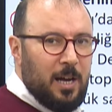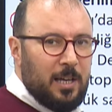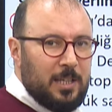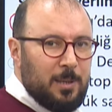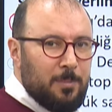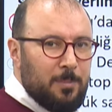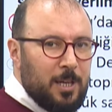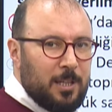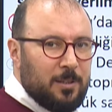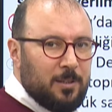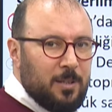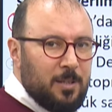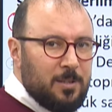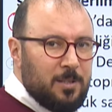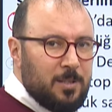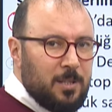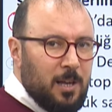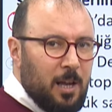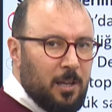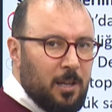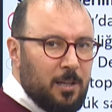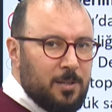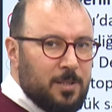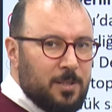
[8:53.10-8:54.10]
hakimiyet nasıl
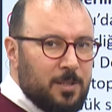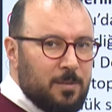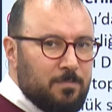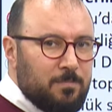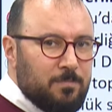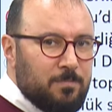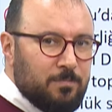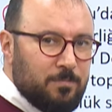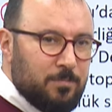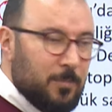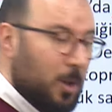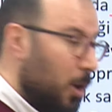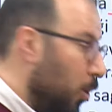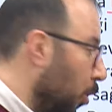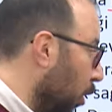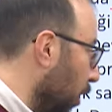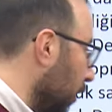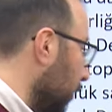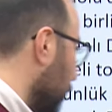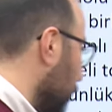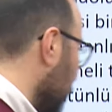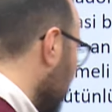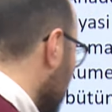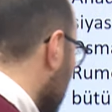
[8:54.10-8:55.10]
sağlasın?
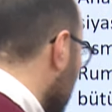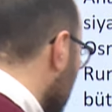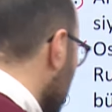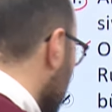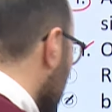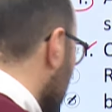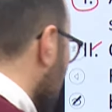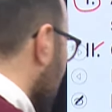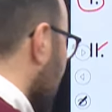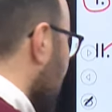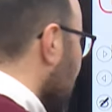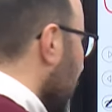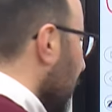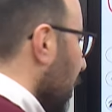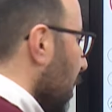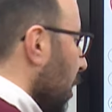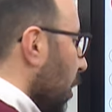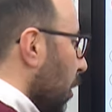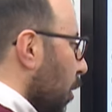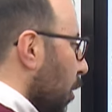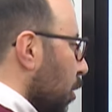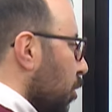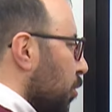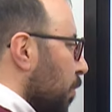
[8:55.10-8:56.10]
Altını çizdim.
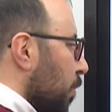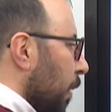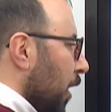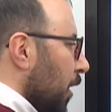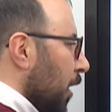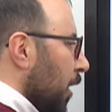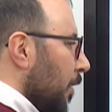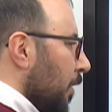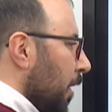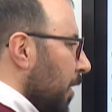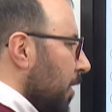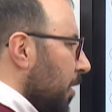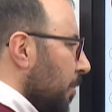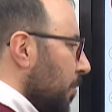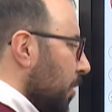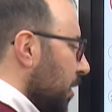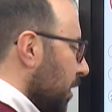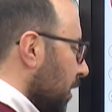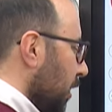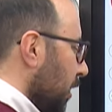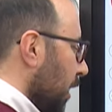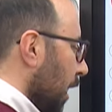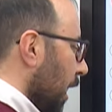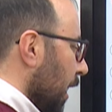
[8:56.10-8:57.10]
Osmanlı Devleti
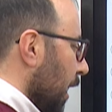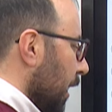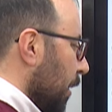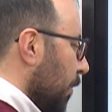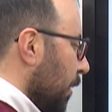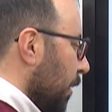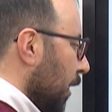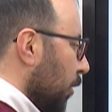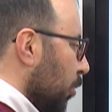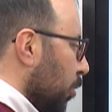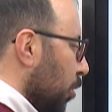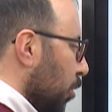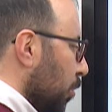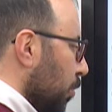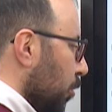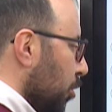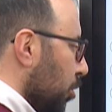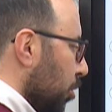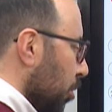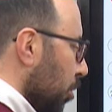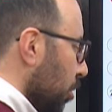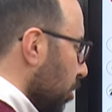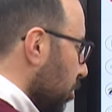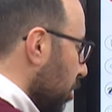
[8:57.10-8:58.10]
Mısır'da hakimiyet
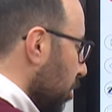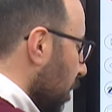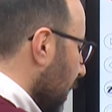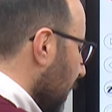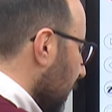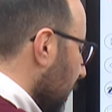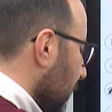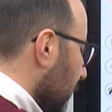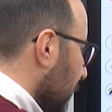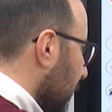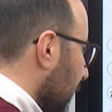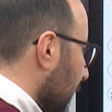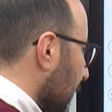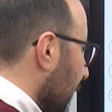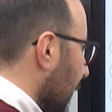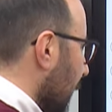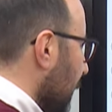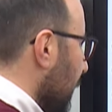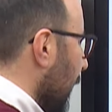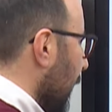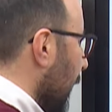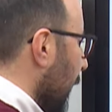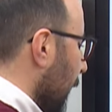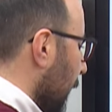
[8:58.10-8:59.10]
kurmuştur
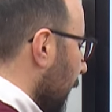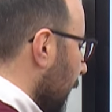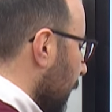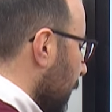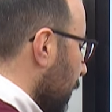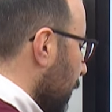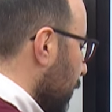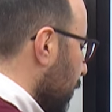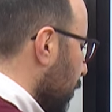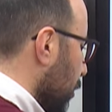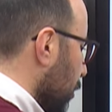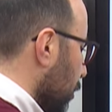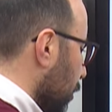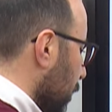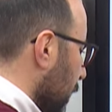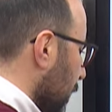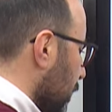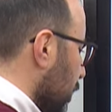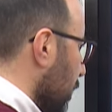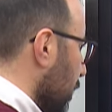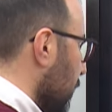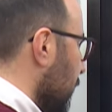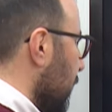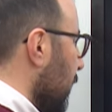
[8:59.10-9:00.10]
diyemem. Bunu
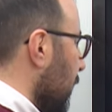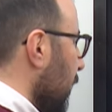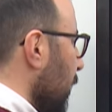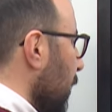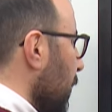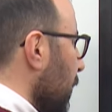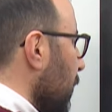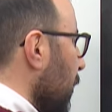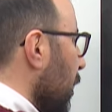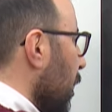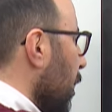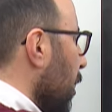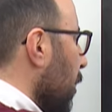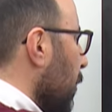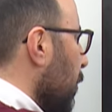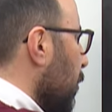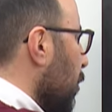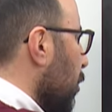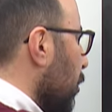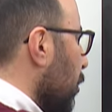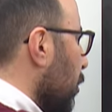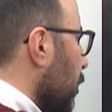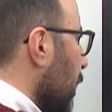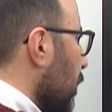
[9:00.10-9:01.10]
da çizdim,
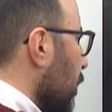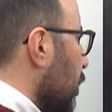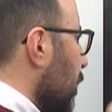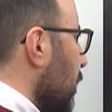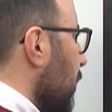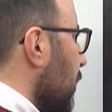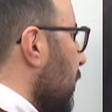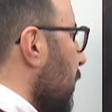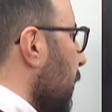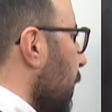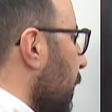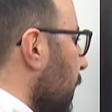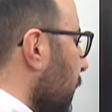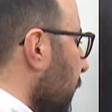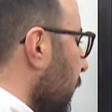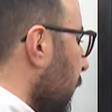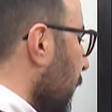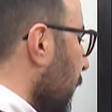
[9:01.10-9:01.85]
bunu da çizdim.